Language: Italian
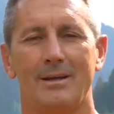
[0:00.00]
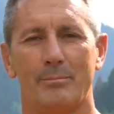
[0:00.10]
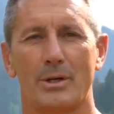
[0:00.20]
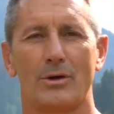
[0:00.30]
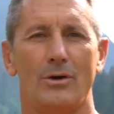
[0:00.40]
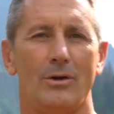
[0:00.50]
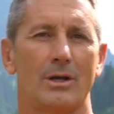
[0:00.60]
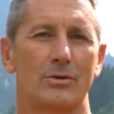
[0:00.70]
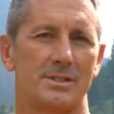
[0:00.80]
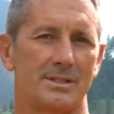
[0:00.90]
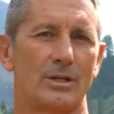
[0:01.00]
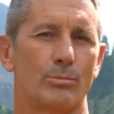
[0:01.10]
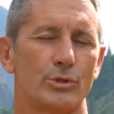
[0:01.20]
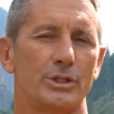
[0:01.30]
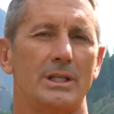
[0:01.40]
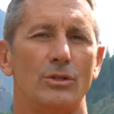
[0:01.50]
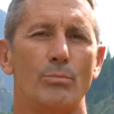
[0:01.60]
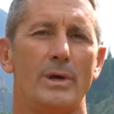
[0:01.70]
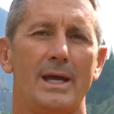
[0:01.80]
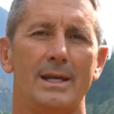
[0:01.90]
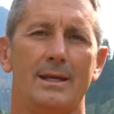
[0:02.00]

però le cose stanno procedendo bene